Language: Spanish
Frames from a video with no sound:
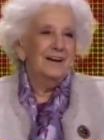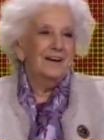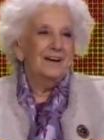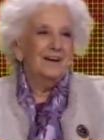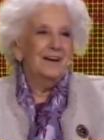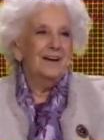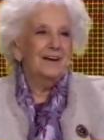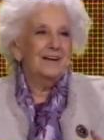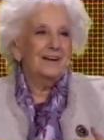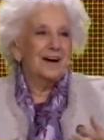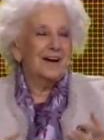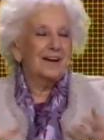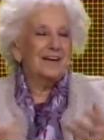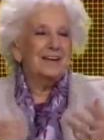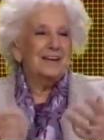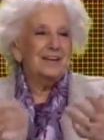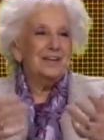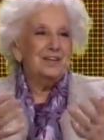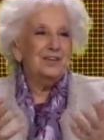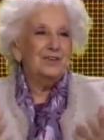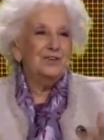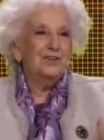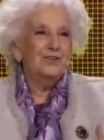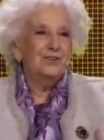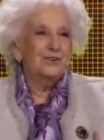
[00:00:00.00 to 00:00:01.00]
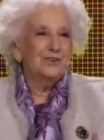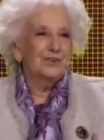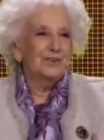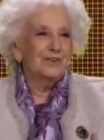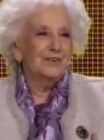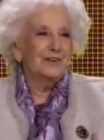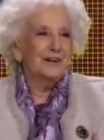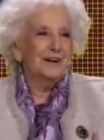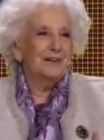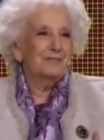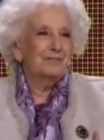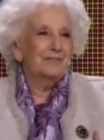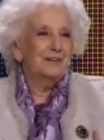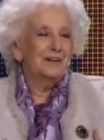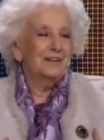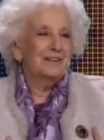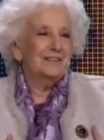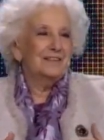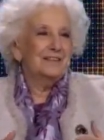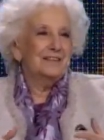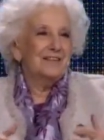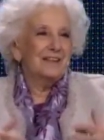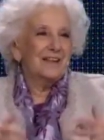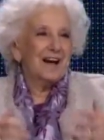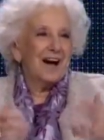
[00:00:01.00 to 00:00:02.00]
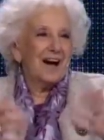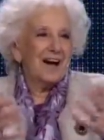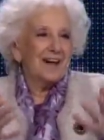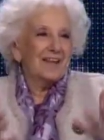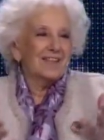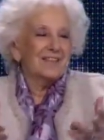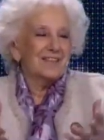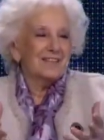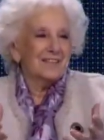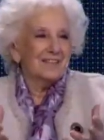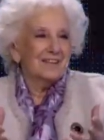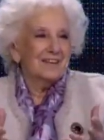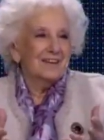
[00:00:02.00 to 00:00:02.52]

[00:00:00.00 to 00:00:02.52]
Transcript: el cariño, la felicidad